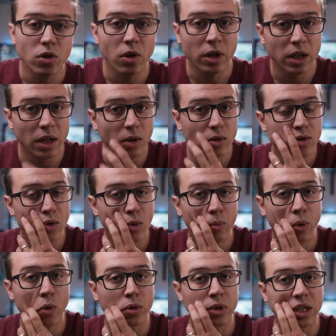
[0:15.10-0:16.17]
Só que eu estou um
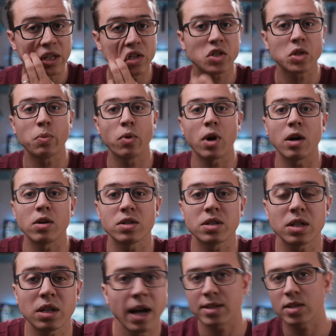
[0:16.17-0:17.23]
pouco triste por
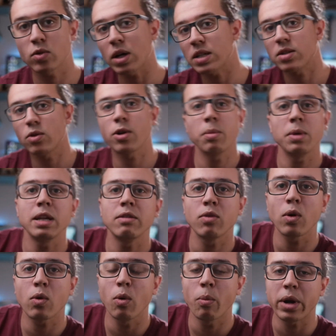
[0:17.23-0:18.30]
causa que a situação que me
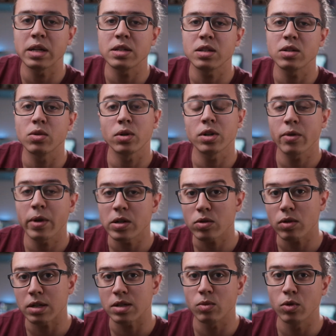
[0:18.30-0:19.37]
levou a comprar esse drone não é uma
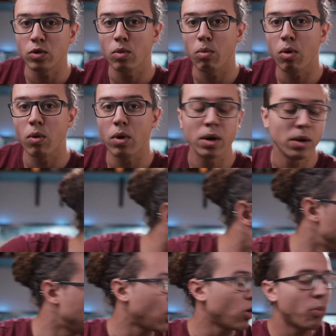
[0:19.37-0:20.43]
situação muito boa. Para
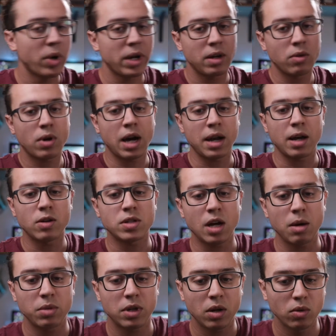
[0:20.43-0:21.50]
vocês que acompanham o canal
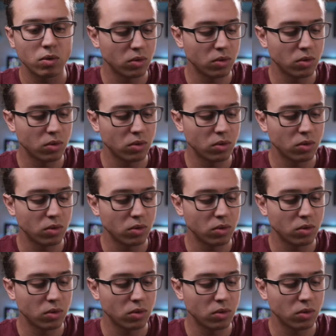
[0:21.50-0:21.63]
sabe que eu